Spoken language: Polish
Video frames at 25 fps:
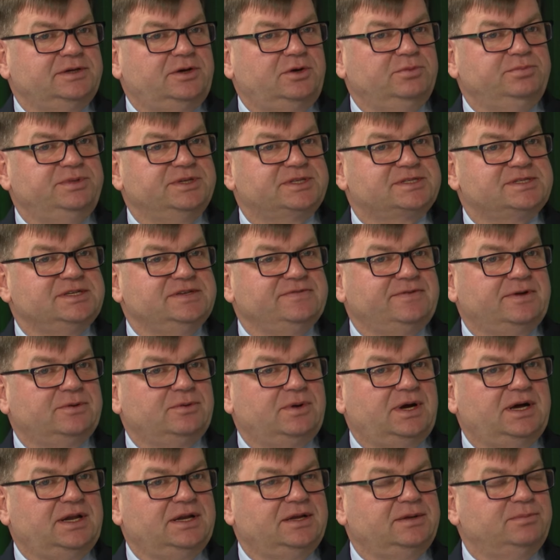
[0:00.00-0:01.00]

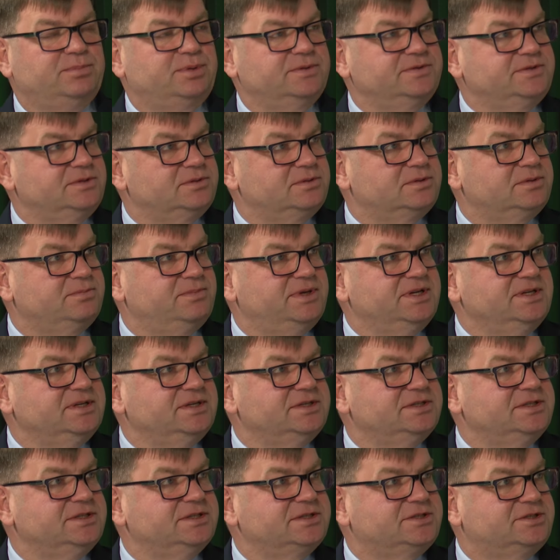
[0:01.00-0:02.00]
obiecywał, ale powiedział, że
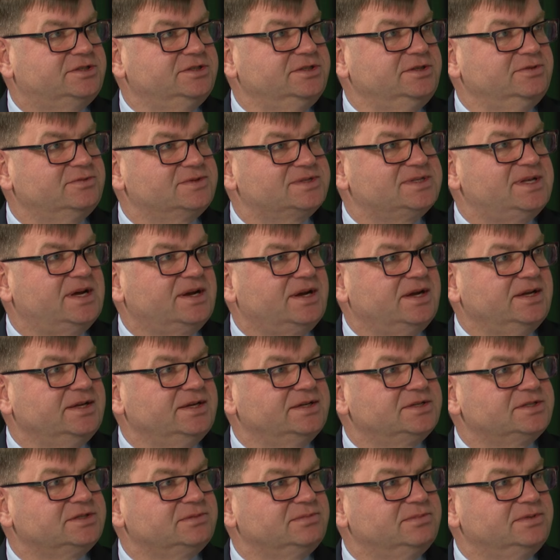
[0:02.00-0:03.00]
będzie czynił
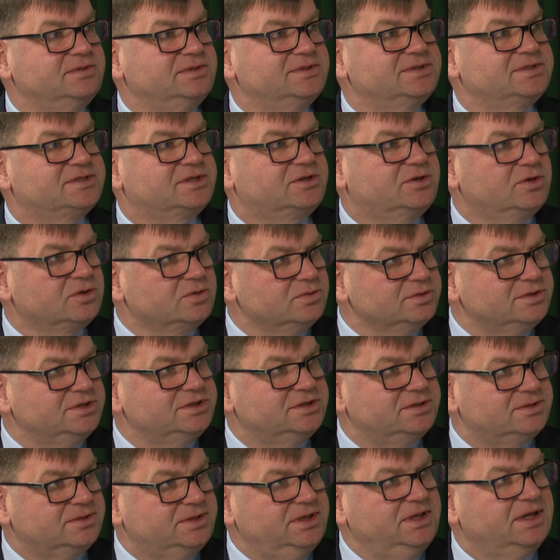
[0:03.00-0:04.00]
starania, żeby
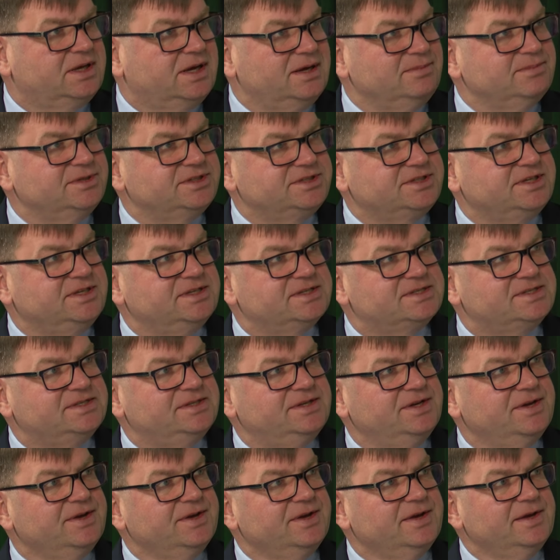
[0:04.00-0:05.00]
skrócić o kilka
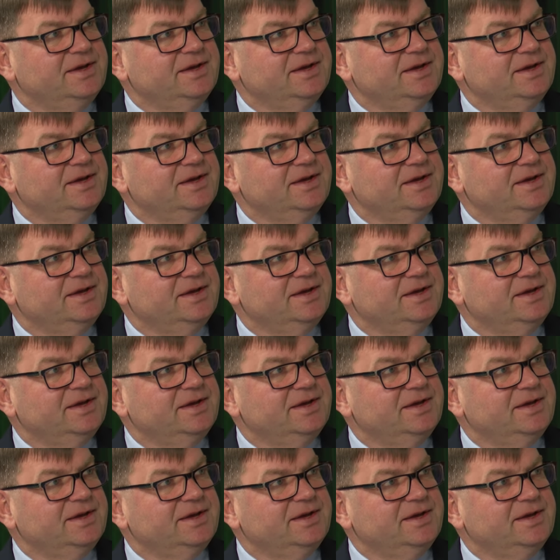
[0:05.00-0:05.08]
miesięcy tak.